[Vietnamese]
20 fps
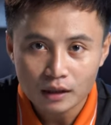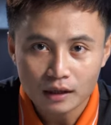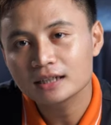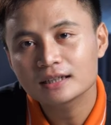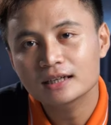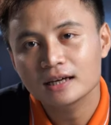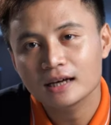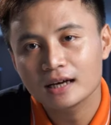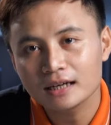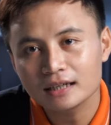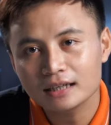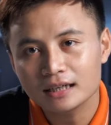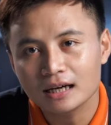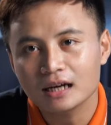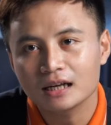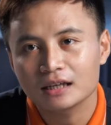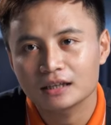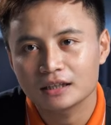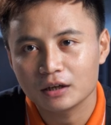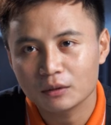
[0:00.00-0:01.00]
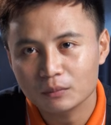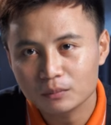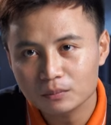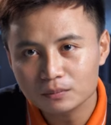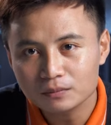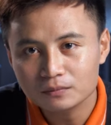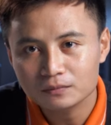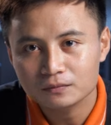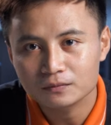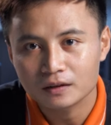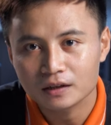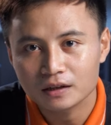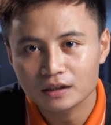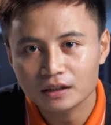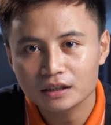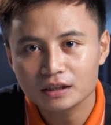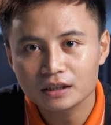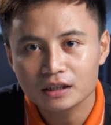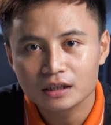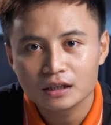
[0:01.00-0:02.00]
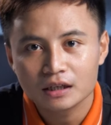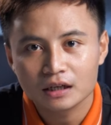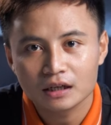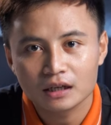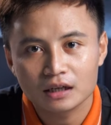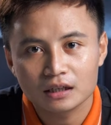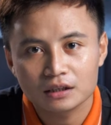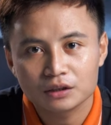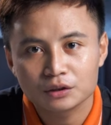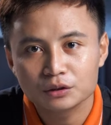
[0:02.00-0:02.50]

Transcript: thiết kế khá là giống với à,